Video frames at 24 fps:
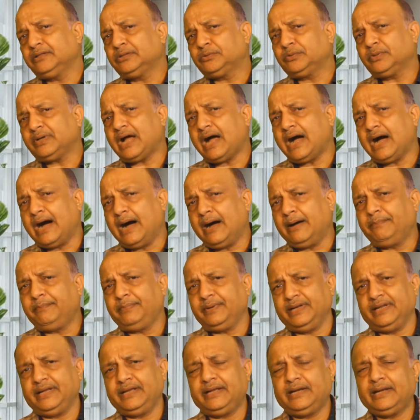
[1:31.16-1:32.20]
तो
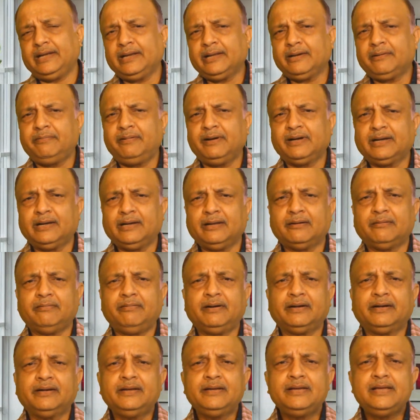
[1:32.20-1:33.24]
आपने लगभग
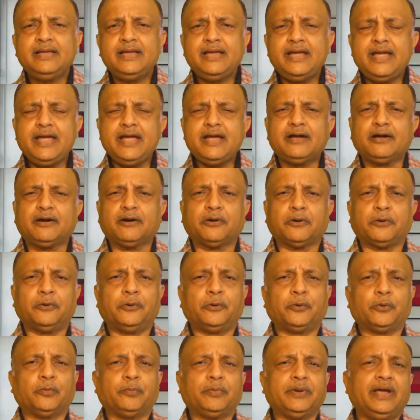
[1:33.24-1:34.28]
लगभग एक
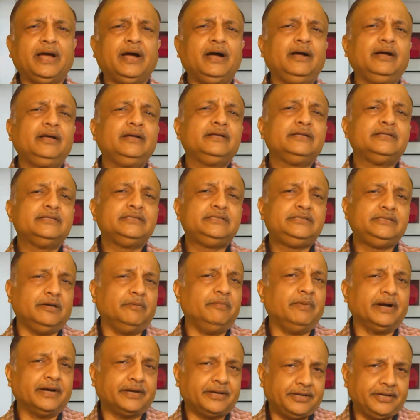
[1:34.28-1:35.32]
करोड़ रुपया
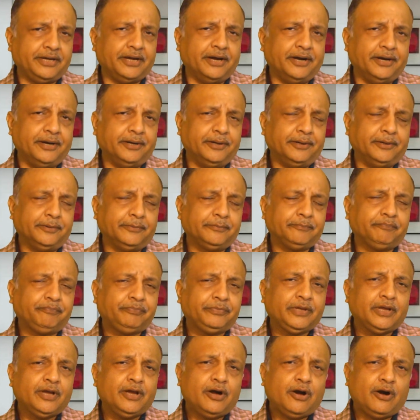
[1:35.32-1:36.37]
जमा किया
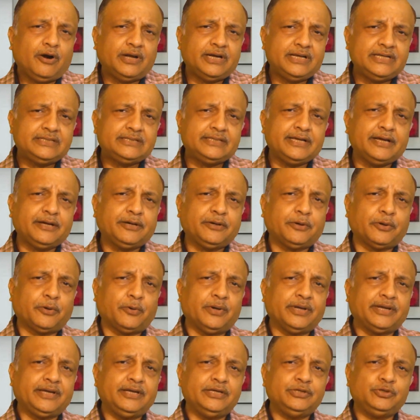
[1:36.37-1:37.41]
और इस एक
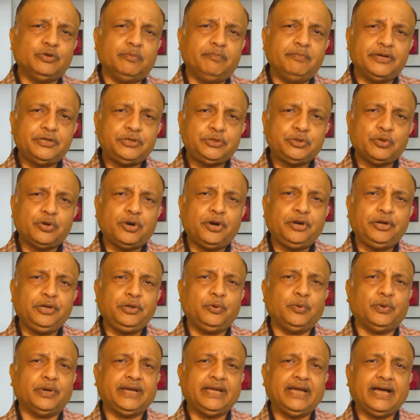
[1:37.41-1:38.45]
करोड़ की जो मेच्योरिटी
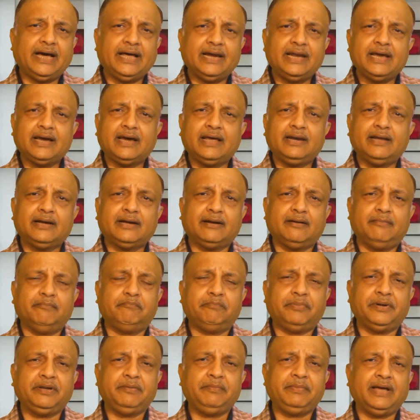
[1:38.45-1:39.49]
होगी अलग अलग
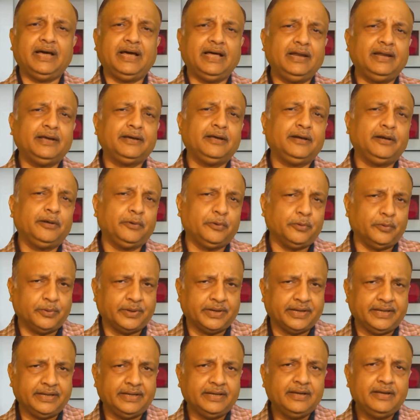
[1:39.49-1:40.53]
कंपनी में अलग अलग
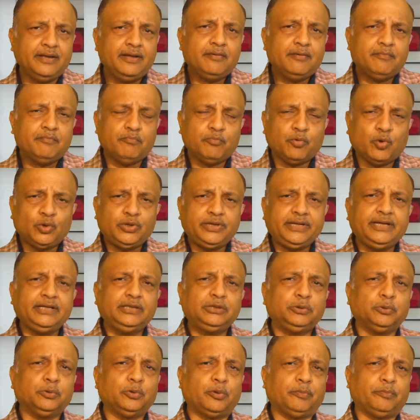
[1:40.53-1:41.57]
होगी मोटे
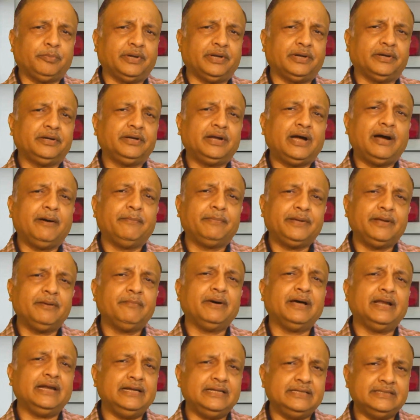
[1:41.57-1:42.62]
तौर पर आप ये
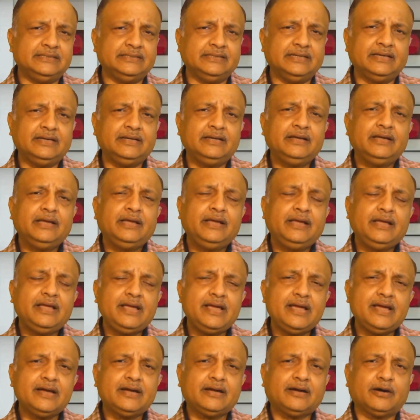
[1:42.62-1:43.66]
मान लीजिए
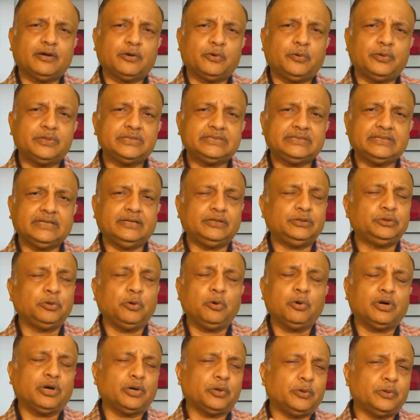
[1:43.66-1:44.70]
एक करोड़ से
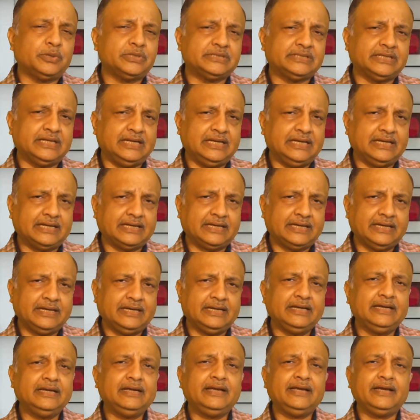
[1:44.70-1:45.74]
दो करोड़ से लेके
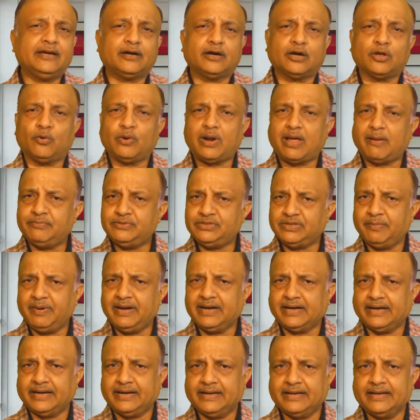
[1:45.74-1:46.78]
एक करोड़ आप जमा
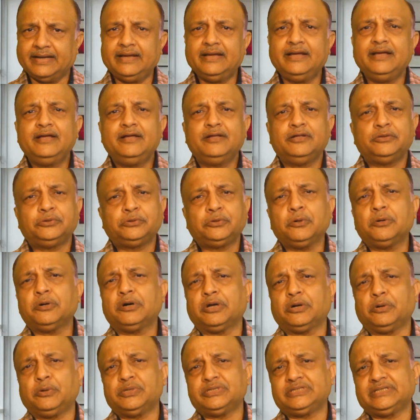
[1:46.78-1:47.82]
करेंगे दो
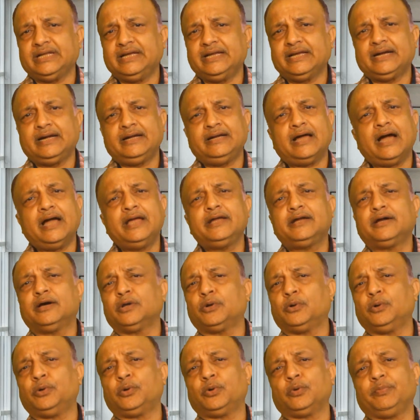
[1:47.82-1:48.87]
करोड़ से लेकर ढाई
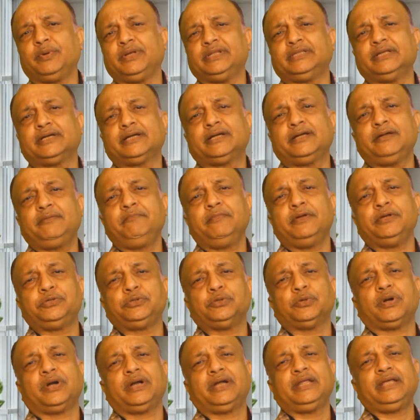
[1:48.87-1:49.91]
करोड़ रुपए तक की
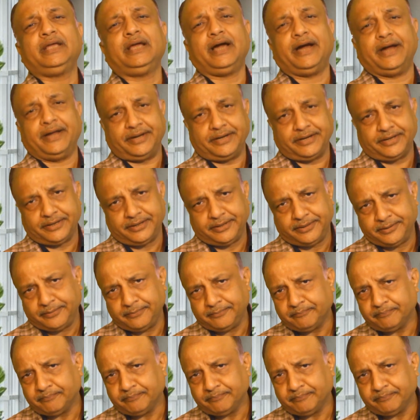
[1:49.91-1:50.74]
मेच्योरिटी आएगी